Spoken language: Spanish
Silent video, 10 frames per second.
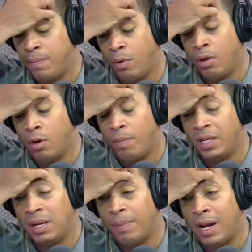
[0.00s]
uno de los
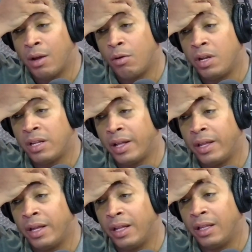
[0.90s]
principales coristas
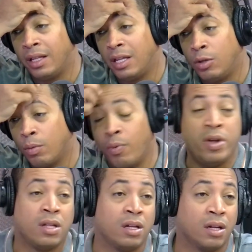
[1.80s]
de, Tito
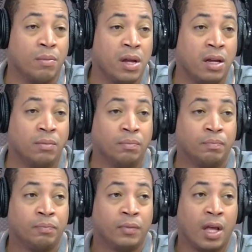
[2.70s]
Puente también,
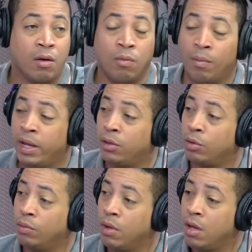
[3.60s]
en un
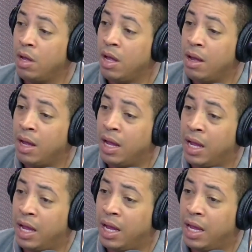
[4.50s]
momento.
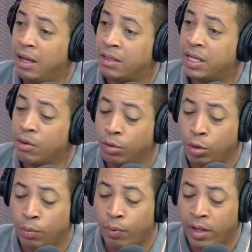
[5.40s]
Eh, según
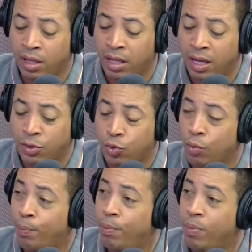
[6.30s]
Tito Puente,
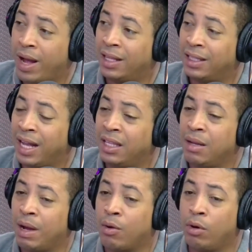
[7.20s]
su
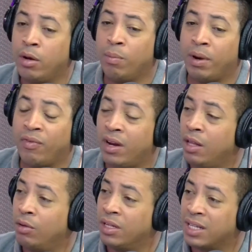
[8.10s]
cantante masculino
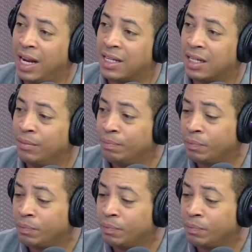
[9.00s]
preferido de salsa.